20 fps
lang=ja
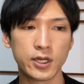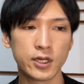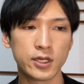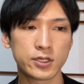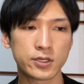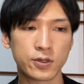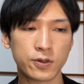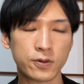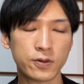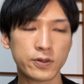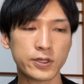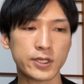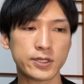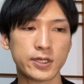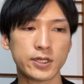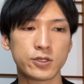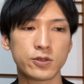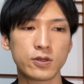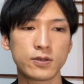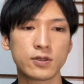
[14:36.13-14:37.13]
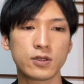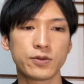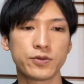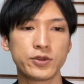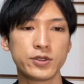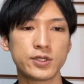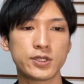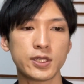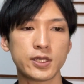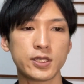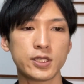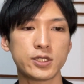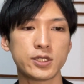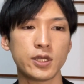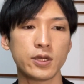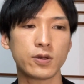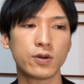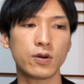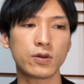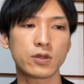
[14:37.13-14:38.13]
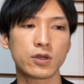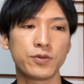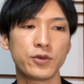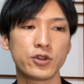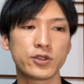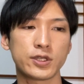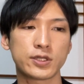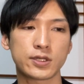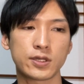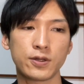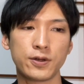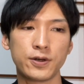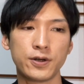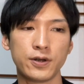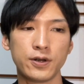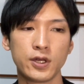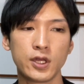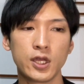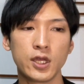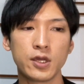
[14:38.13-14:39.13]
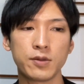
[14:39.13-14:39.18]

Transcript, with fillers: そこをですね、ちょっと分析していこうと思うんですけど、